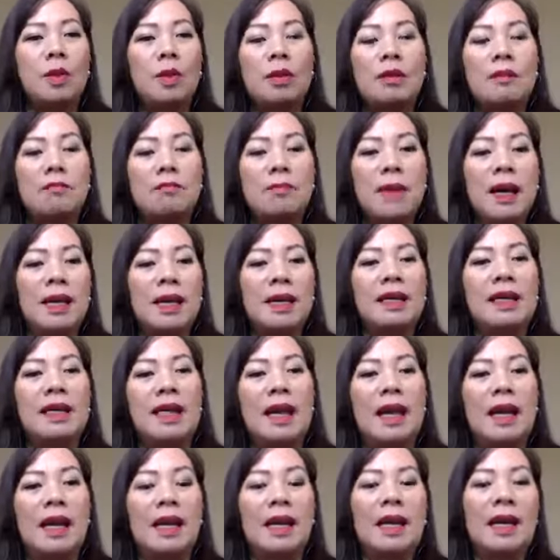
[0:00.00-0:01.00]
mình
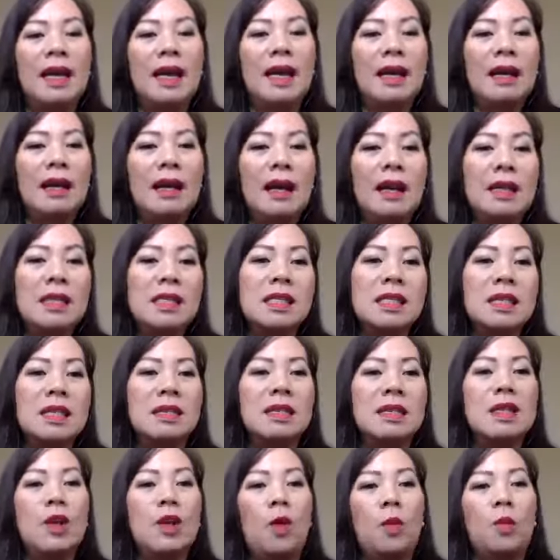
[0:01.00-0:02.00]
chỉ à,
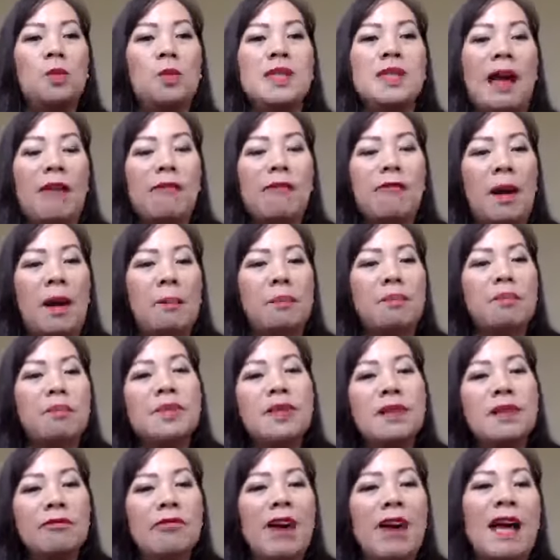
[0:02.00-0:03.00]
sử dụng sản phẩm
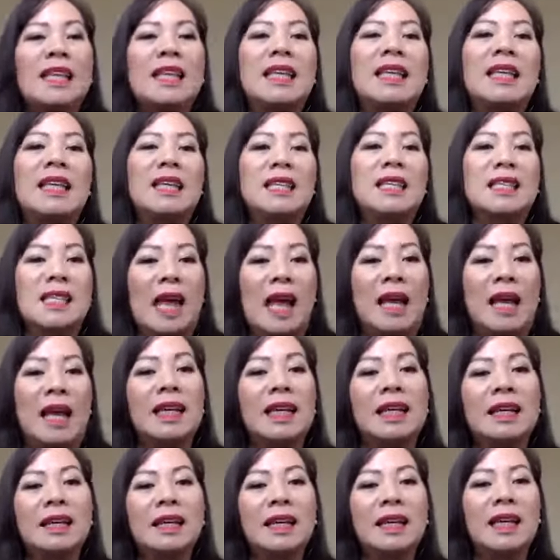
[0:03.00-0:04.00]
và chia sẻ
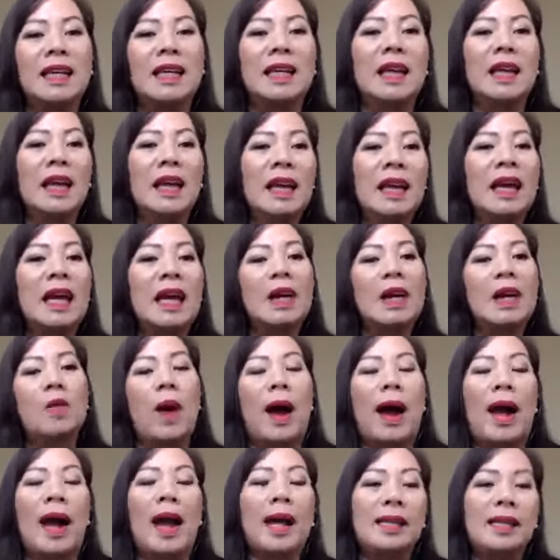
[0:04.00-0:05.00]
những gì kết quả
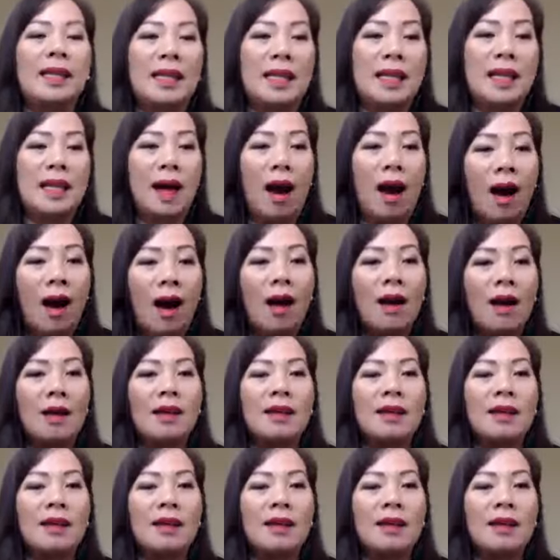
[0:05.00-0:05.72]
anh chị có